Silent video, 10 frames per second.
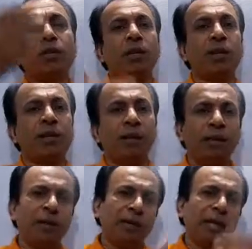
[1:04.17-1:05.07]
जल रही है
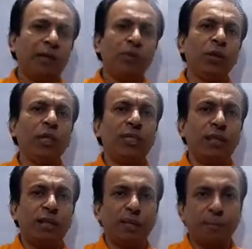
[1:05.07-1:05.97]
लाइट मुड़ कैसे
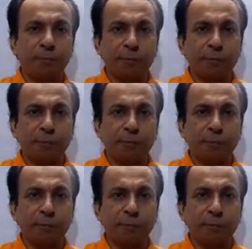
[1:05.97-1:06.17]
रही है